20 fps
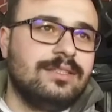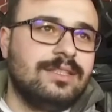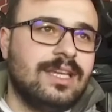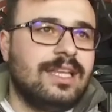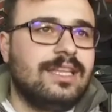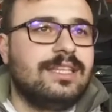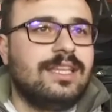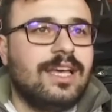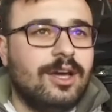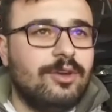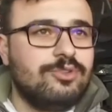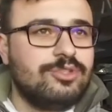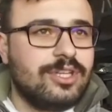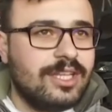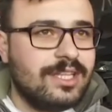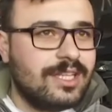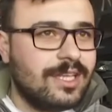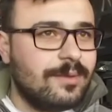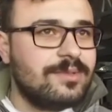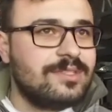Yani daha
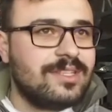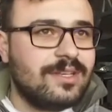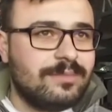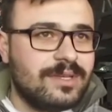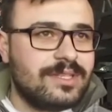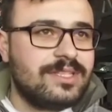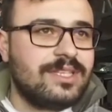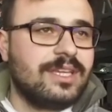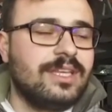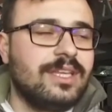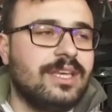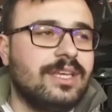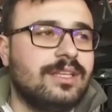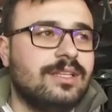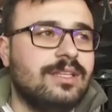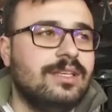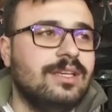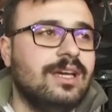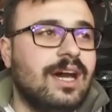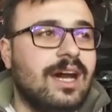önceden temizlenmesi
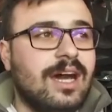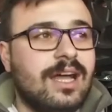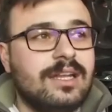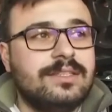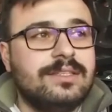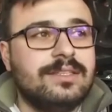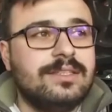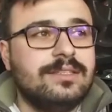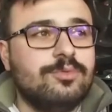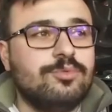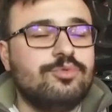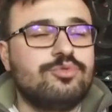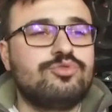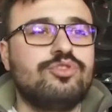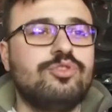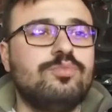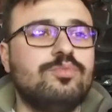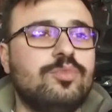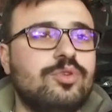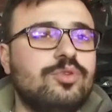gerekli. Artı
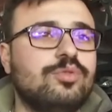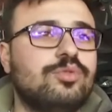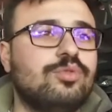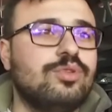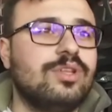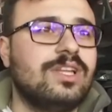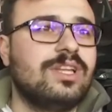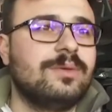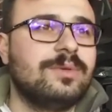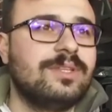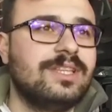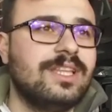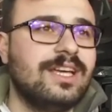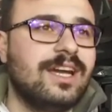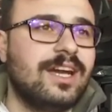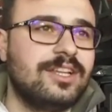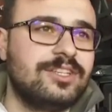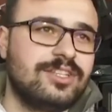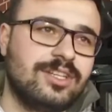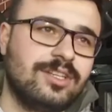uzun boru
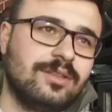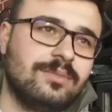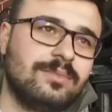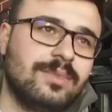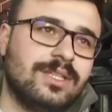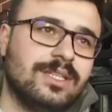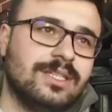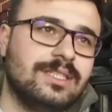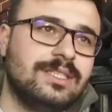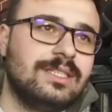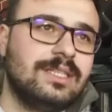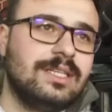kullanımından kaçınılmalı.